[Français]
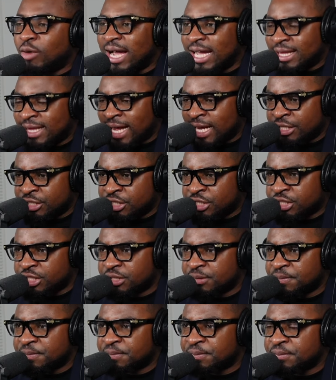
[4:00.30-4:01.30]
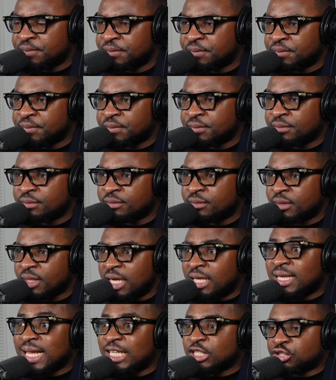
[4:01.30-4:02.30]
est trois étages.
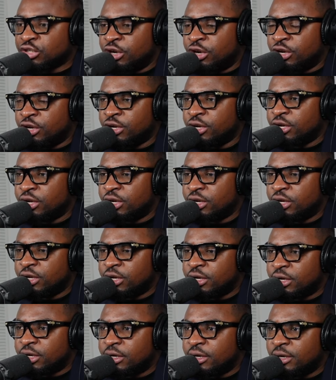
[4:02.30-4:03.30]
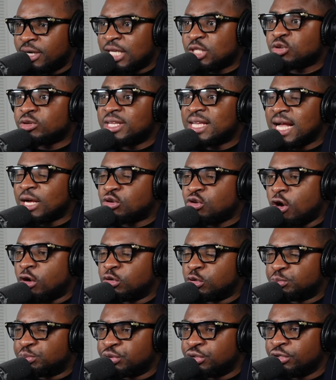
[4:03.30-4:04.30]
Étage 1, les oligarques
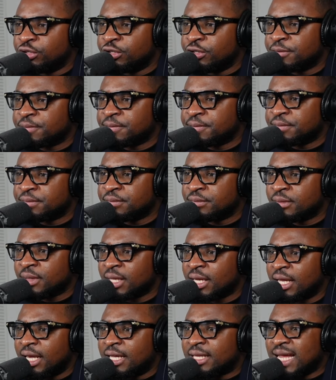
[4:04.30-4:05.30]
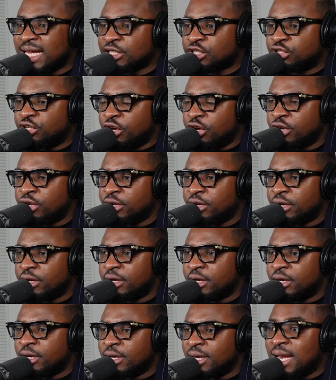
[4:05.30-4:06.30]
corrompus. Étage 2,
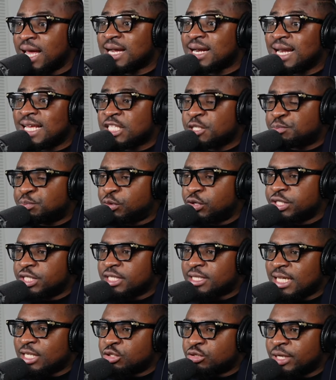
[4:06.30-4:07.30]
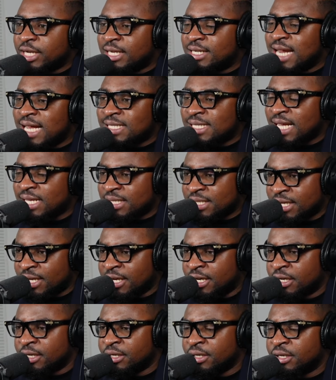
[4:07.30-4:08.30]
la classe politique traditionnelle
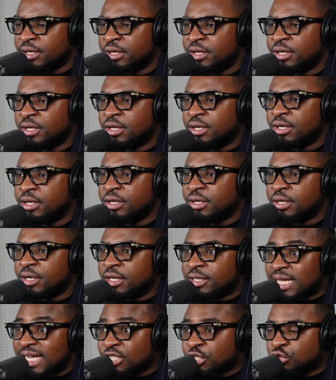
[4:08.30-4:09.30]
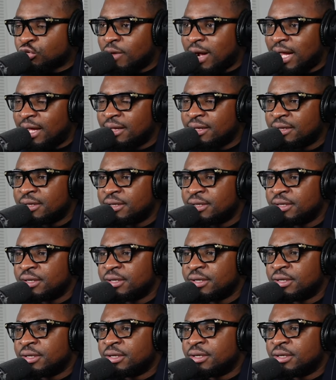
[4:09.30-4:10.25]
d'assassins. Étage 3,